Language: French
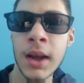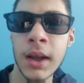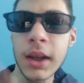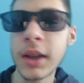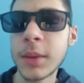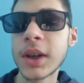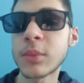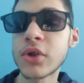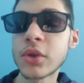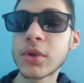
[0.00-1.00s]
Eh bien
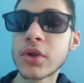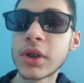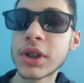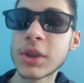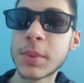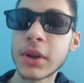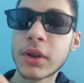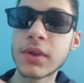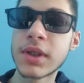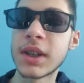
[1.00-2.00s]
bonjour bonsoir, j'espère
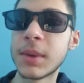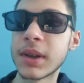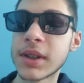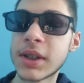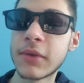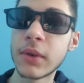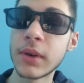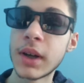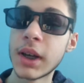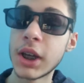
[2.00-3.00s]
que vous allez bien, c'est Flo
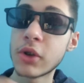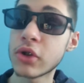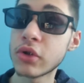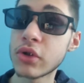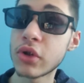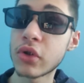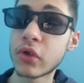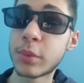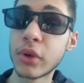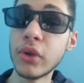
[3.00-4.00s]
et aujourd'hui on se
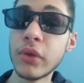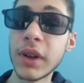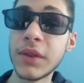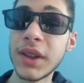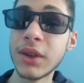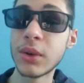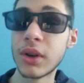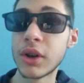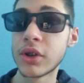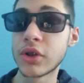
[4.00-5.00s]
retrouve pour une nouvelle vidéo
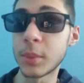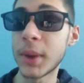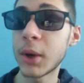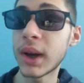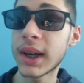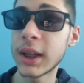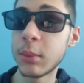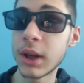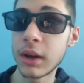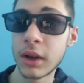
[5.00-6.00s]
sur My Hero
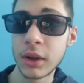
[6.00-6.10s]
Academia.